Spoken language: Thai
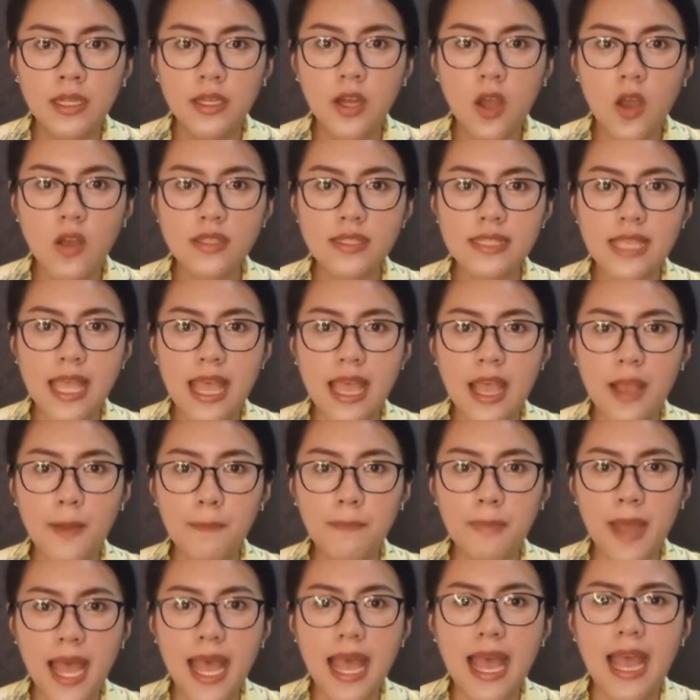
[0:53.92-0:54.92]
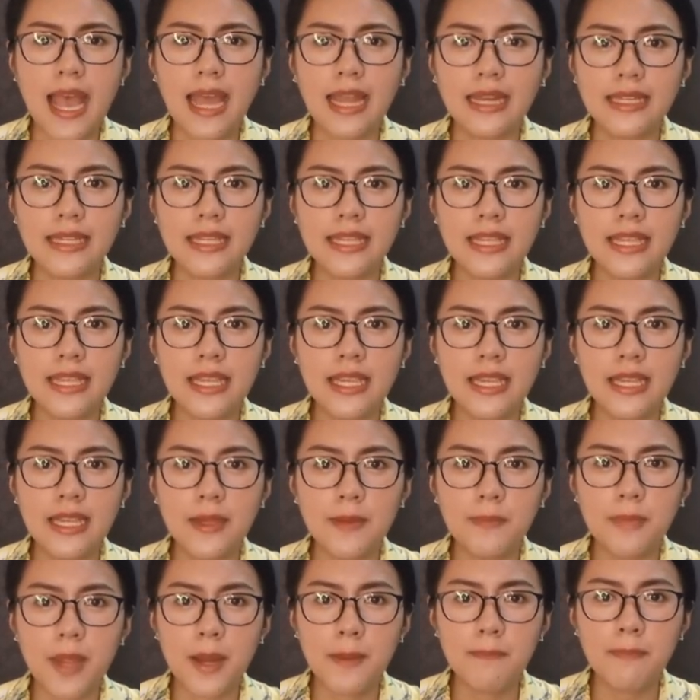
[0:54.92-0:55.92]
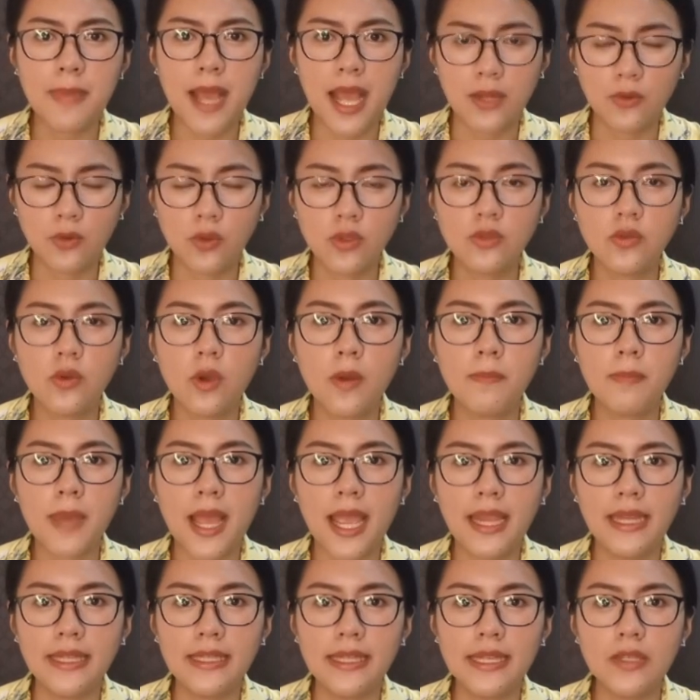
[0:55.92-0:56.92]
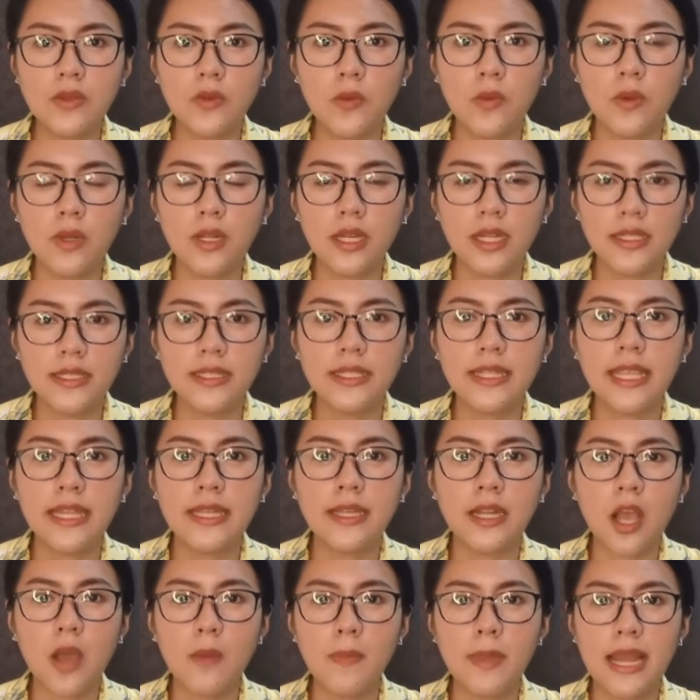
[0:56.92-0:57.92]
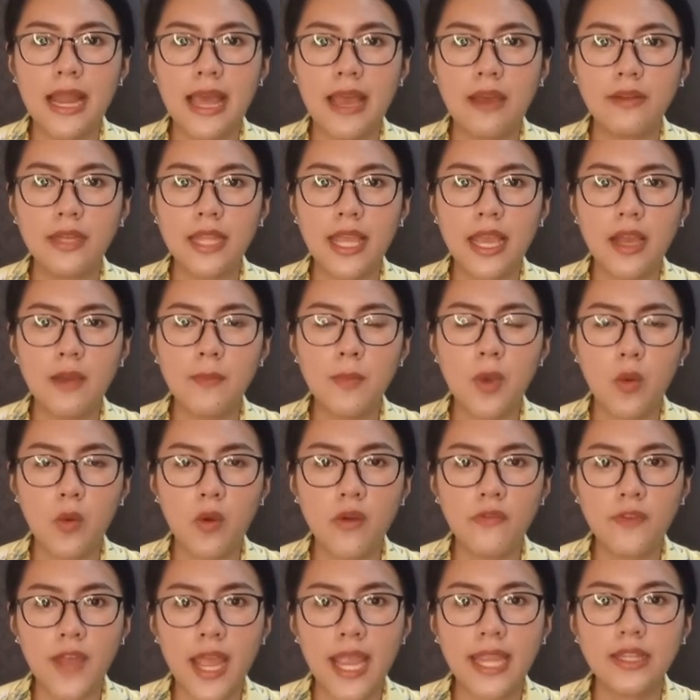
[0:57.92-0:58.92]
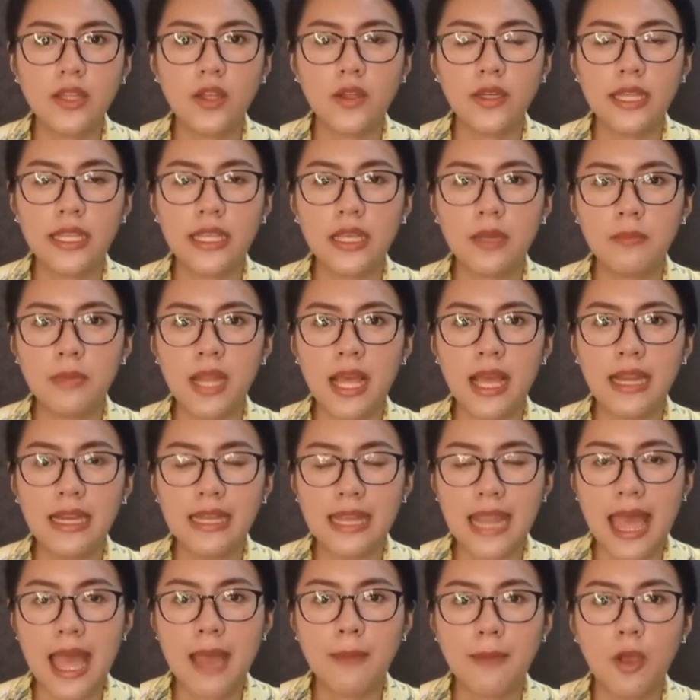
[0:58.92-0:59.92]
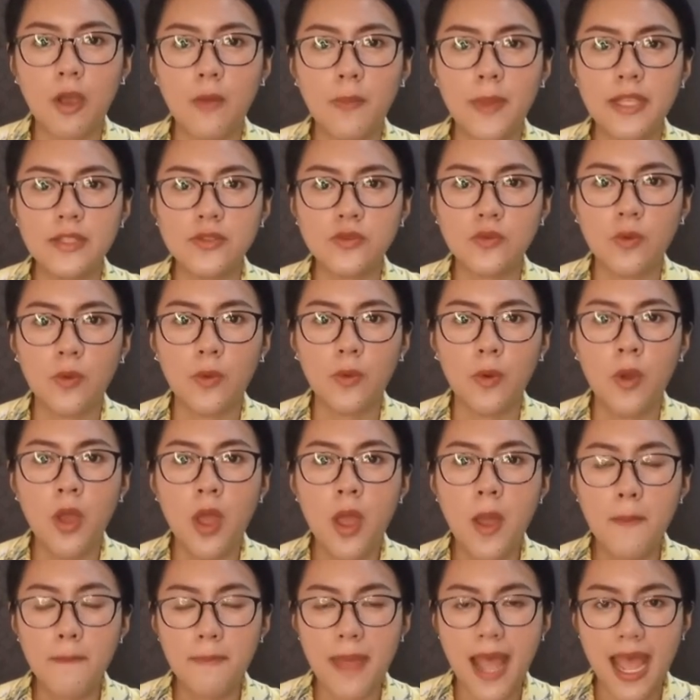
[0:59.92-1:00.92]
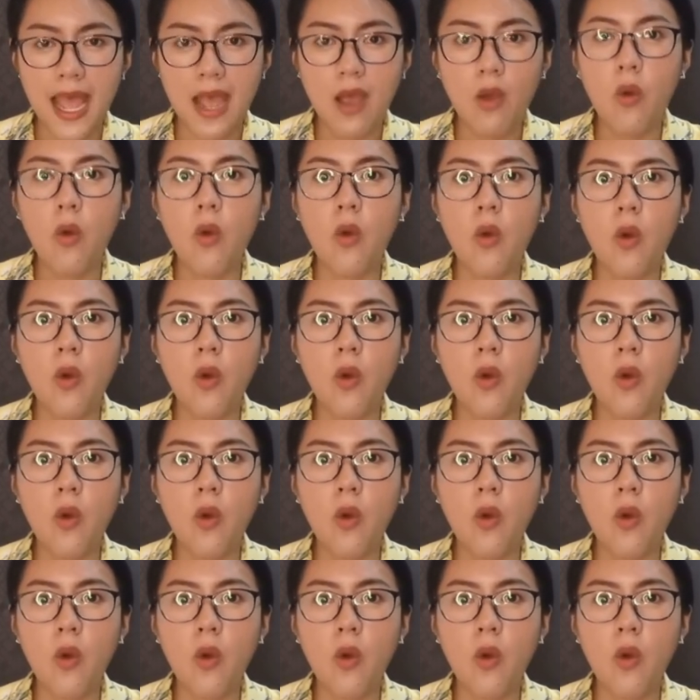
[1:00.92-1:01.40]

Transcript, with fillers: นอกจากป่าที่เป็นป่าทั่ว ๆ ไปที่ถูกกลืนกินเข้าไปแล้วเนี่ยเขาบอกว่าไฟตอนนี้กำลังลามเข้าไปสู่ป่าโอ๊